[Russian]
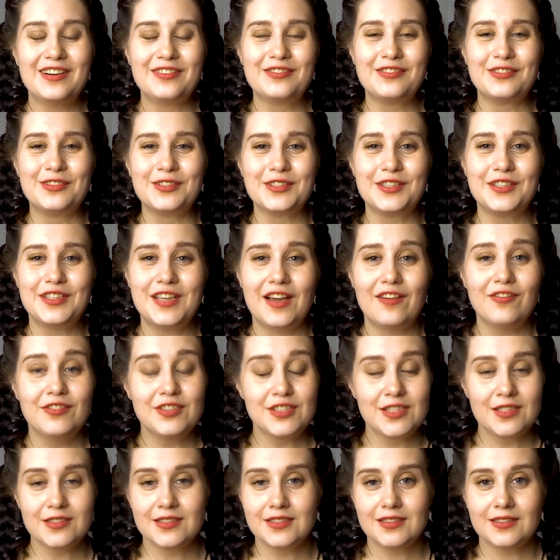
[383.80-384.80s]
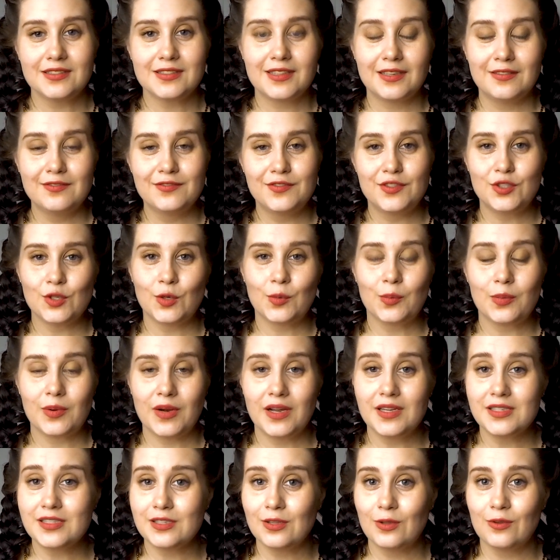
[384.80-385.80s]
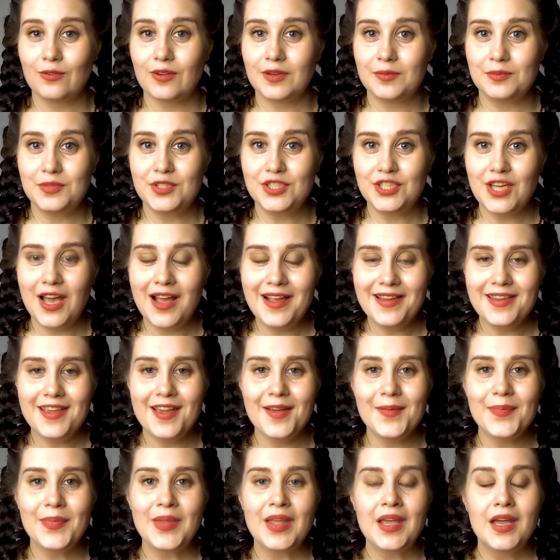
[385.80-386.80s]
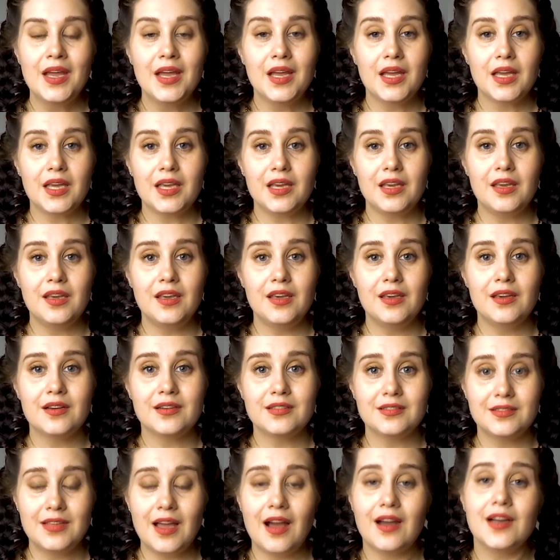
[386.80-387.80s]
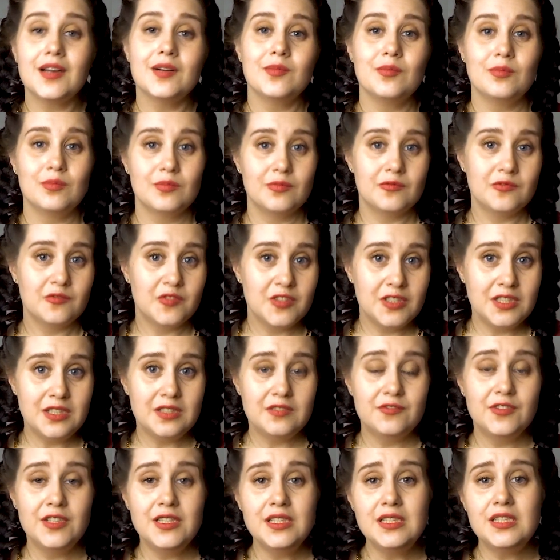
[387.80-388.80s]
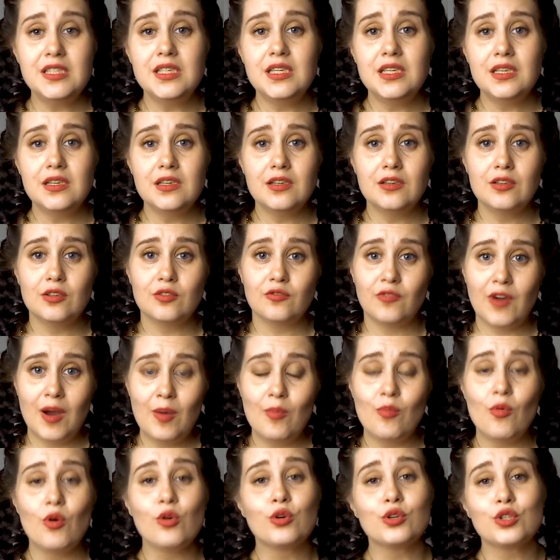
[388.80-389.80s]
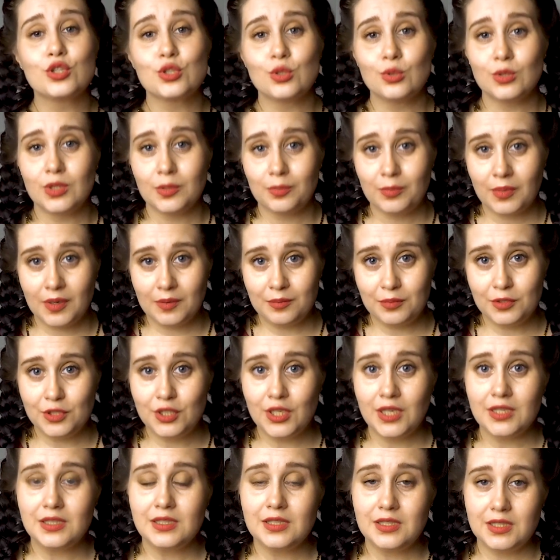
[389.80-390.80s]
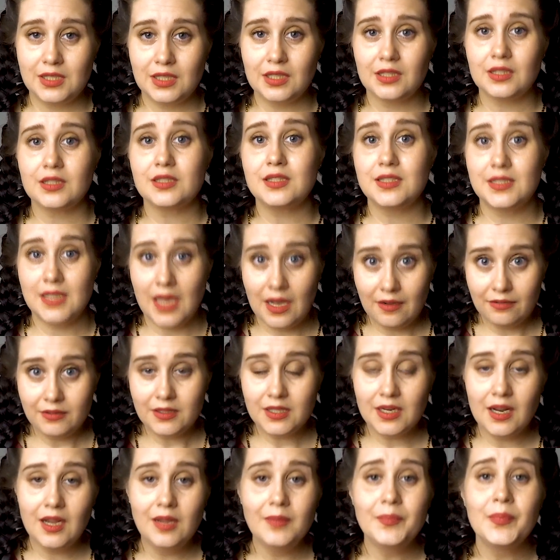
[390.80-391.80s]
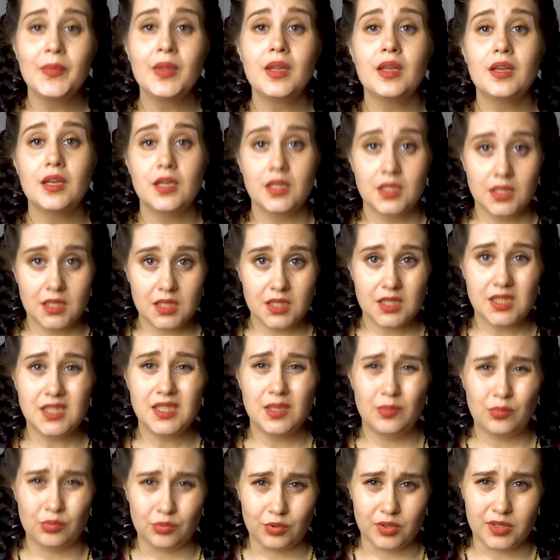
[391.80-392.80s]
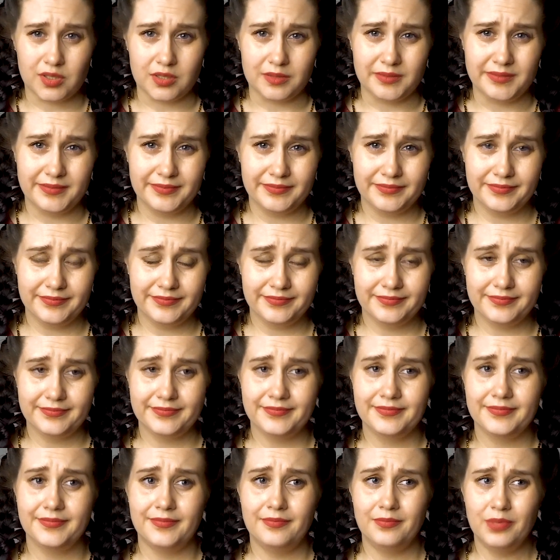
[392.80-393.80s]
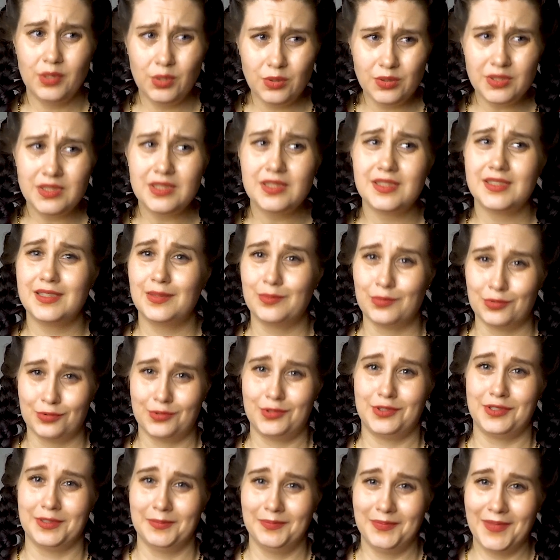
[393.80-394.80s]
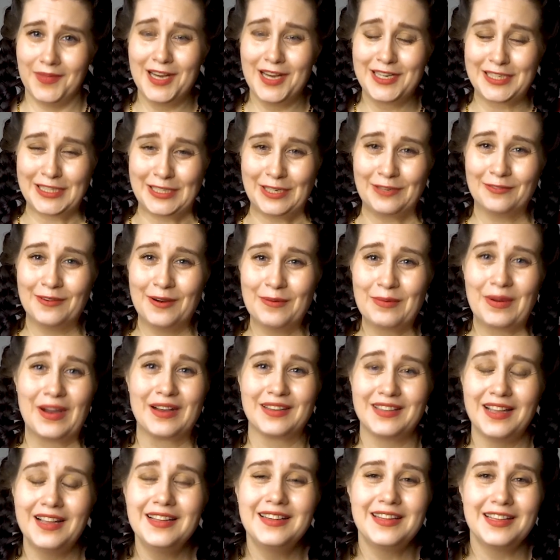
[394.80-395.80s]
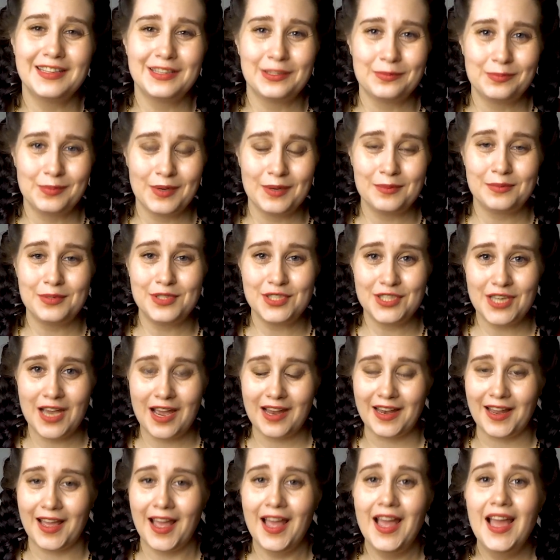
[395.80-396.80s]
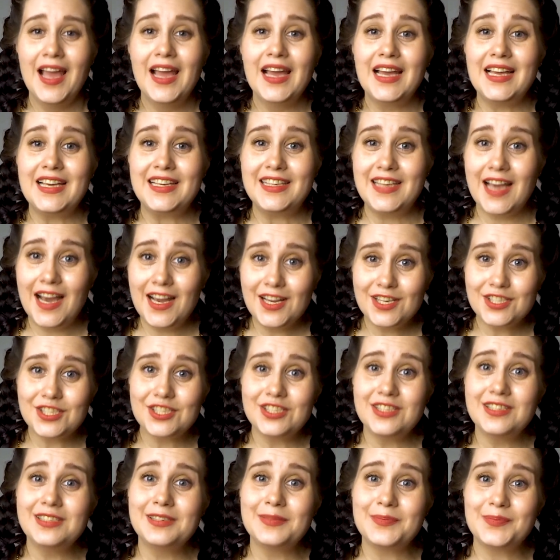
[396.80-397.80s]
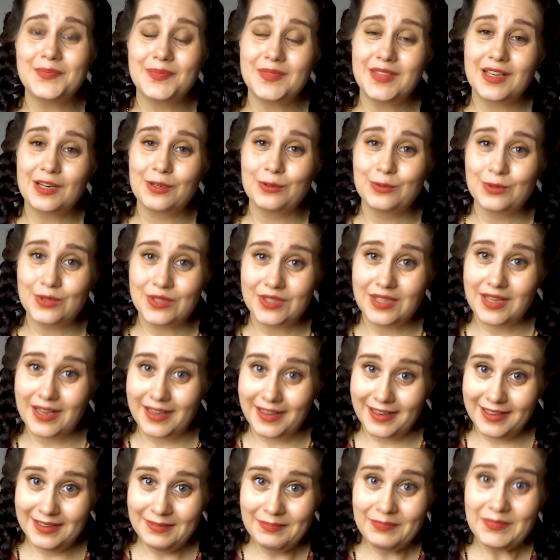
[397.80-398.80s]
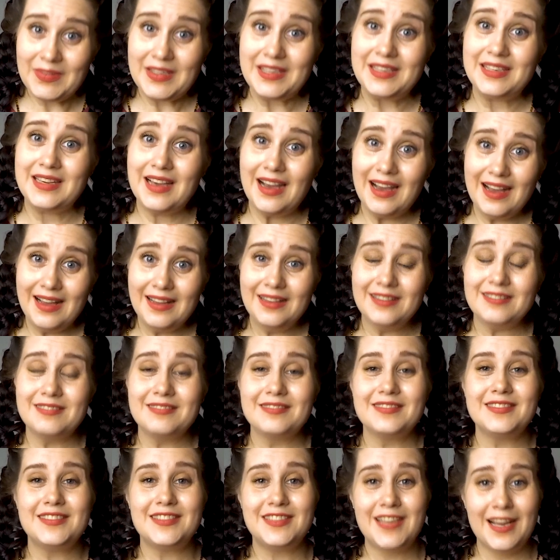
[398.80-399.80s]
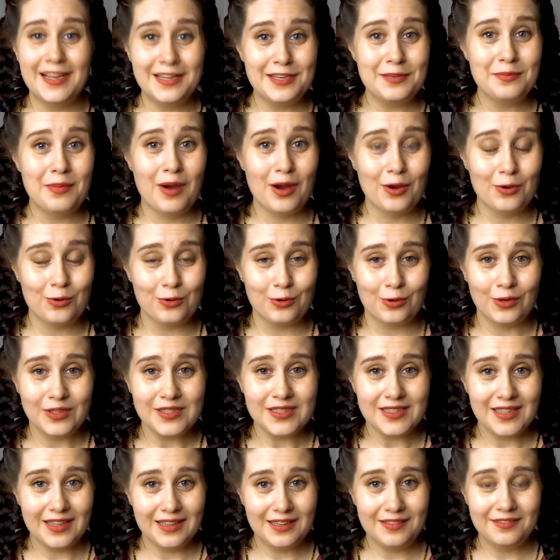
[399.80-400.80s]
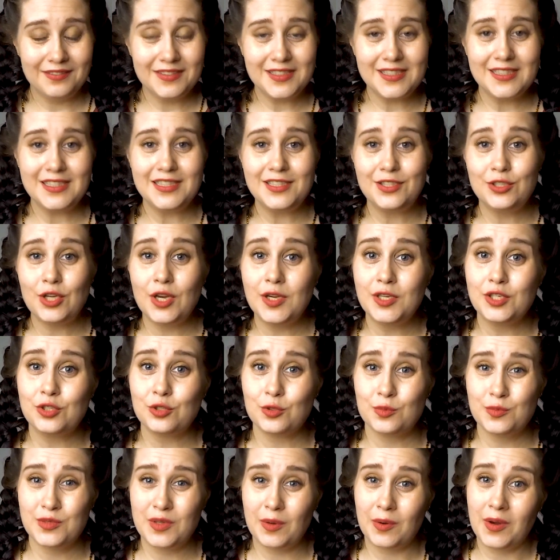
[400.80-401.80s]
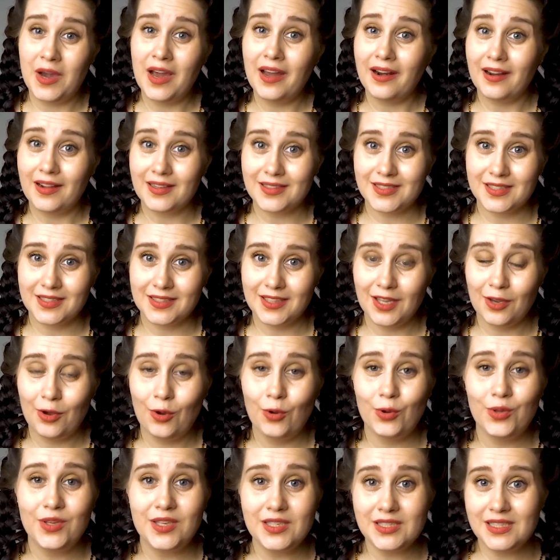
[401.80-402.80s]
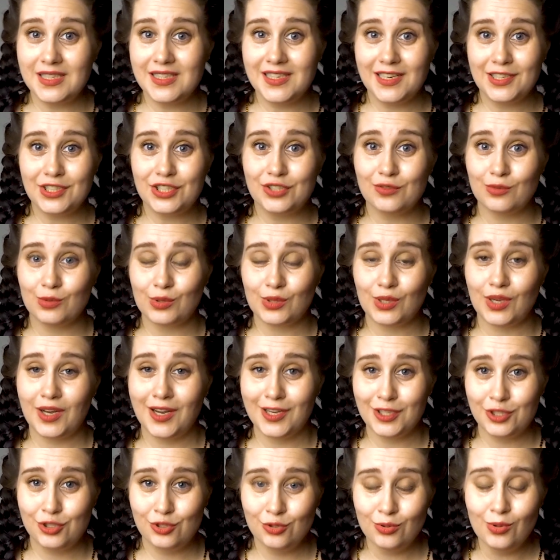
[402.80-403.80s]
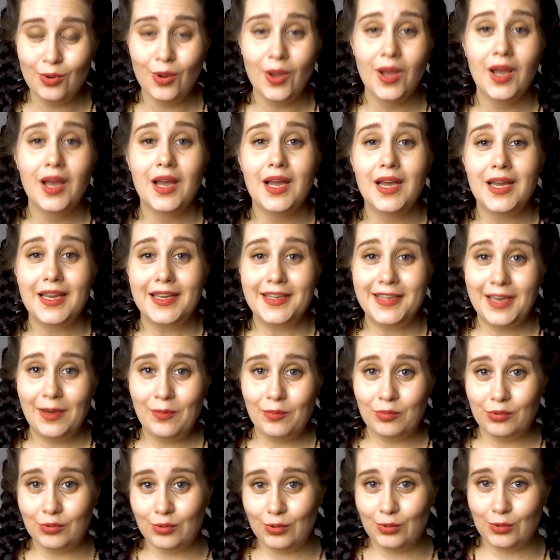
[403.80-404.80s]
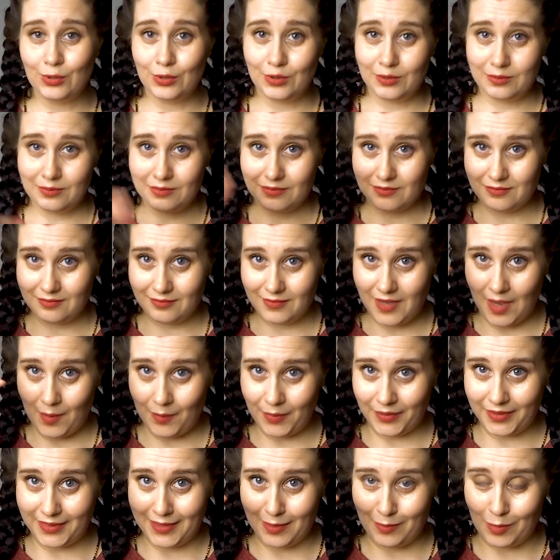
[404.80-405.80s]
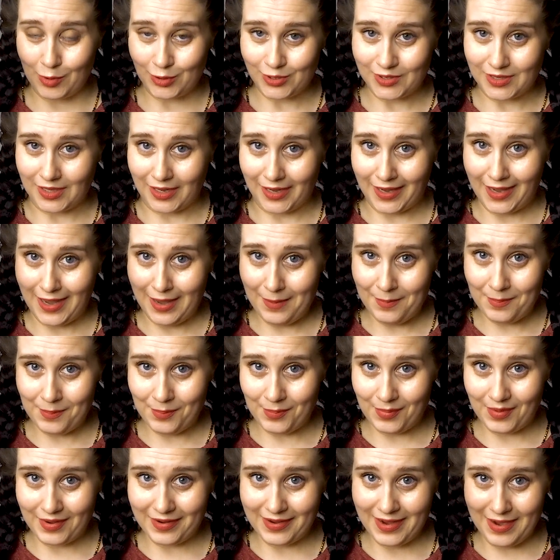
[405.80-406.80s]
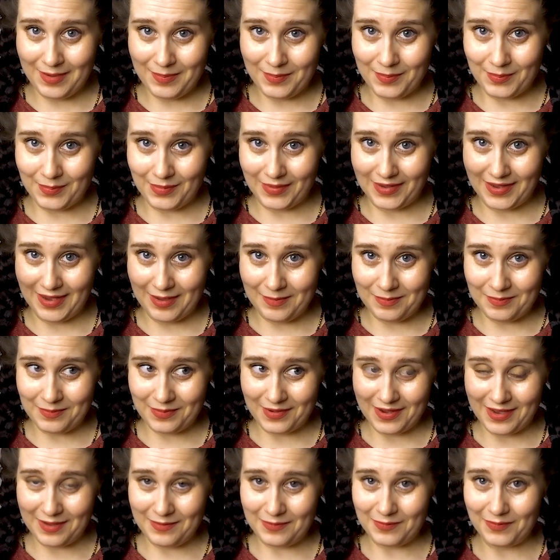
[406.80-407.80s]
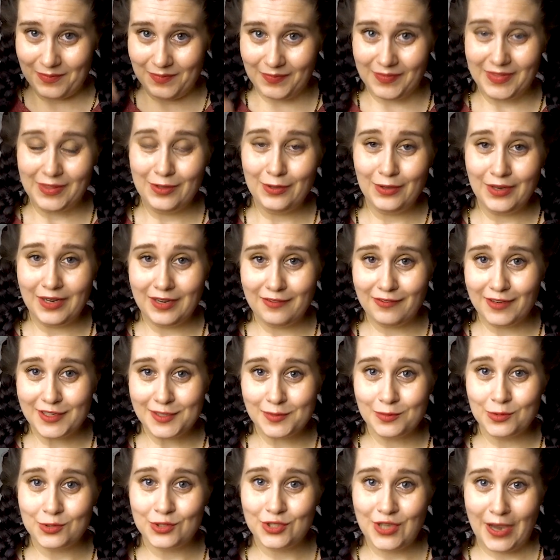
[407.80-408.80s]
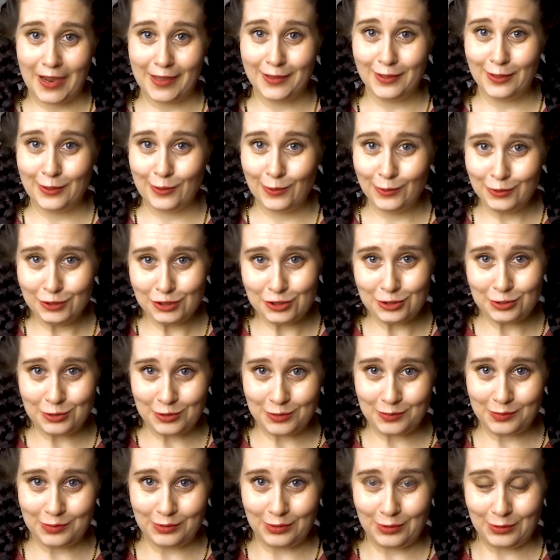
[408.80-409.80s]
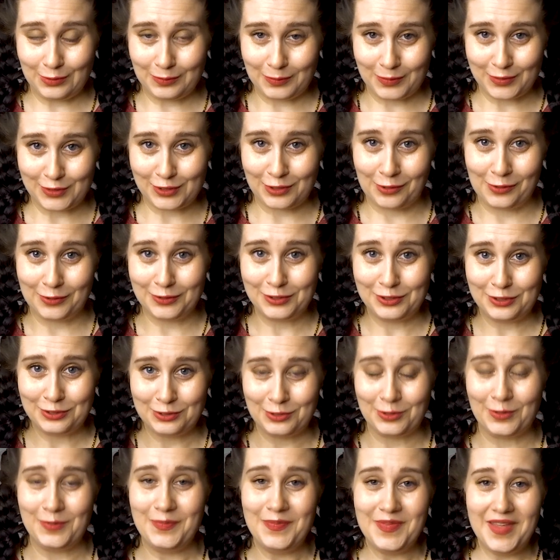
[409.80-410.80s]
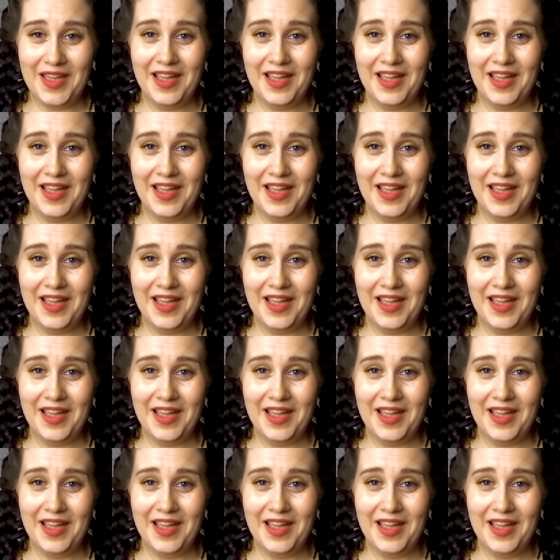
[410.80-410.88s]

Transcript: вот, я высказала там все про слово обещание. И да, в Индии вам могут что-то пообещать сделать завтра. Забудьте. Просто забудьте, что вам когда-то это пообещали. Я же русская, я я не могу останавливаться. Еще, еще у меня характер такой. Если я чего-то хочу, я буду капать на мозг. Так кап, кап, кап, кап. Ну или возьму чайную ложечку и буду потихонечку